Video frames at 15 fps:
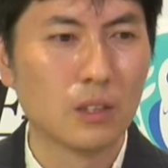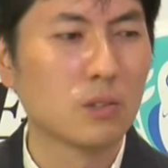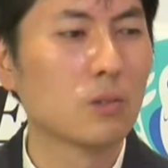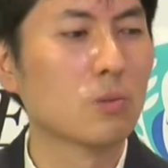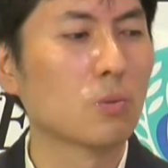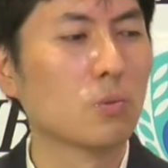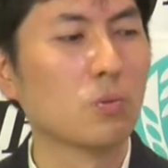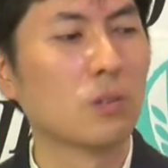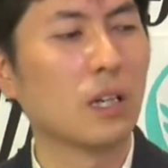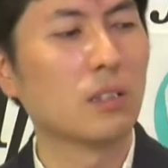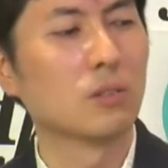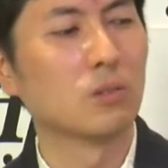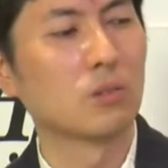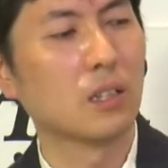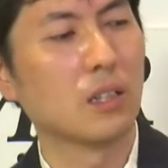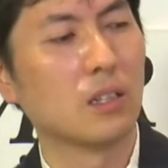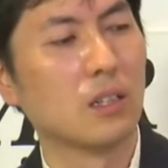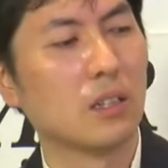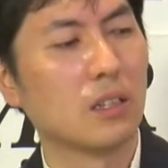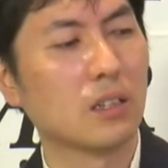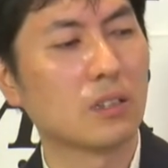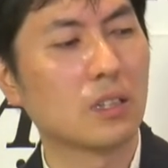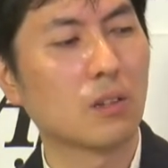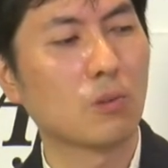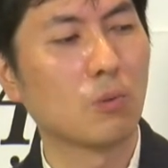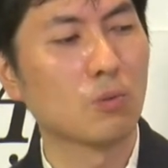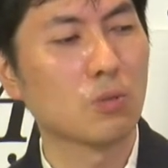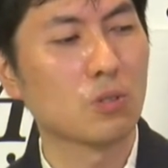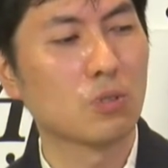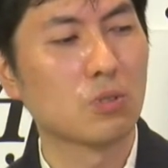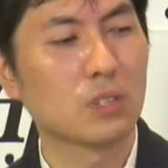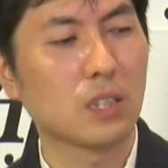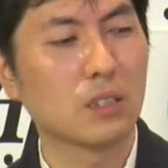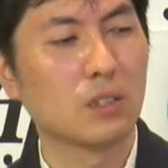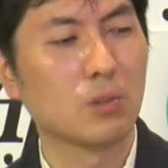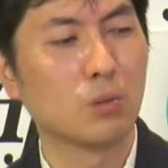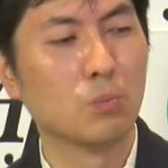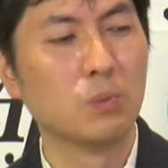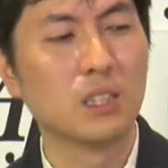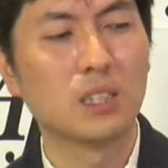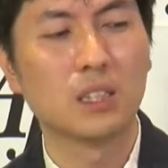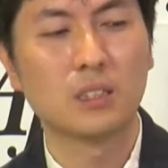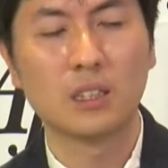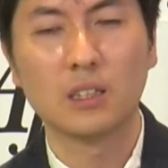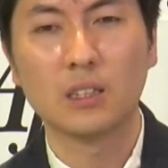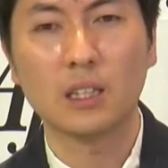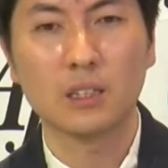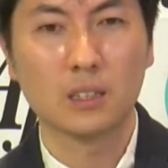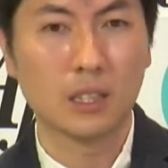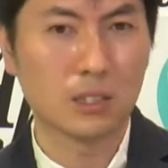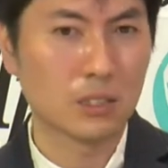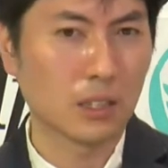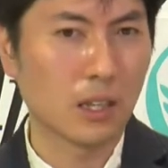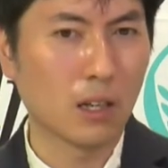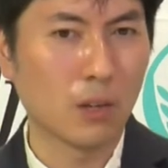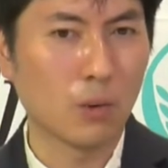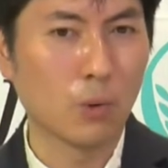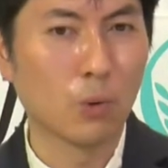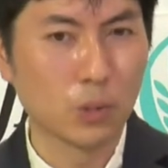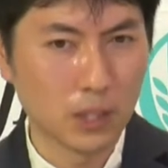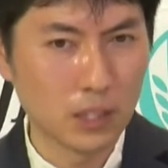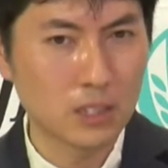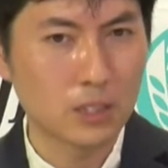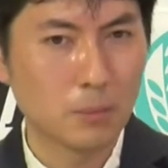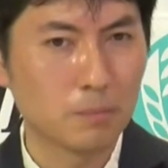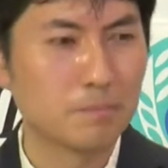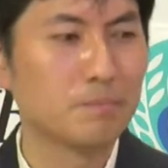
というところがあるので、結婚、出産に踏み切れていないケースが多いです。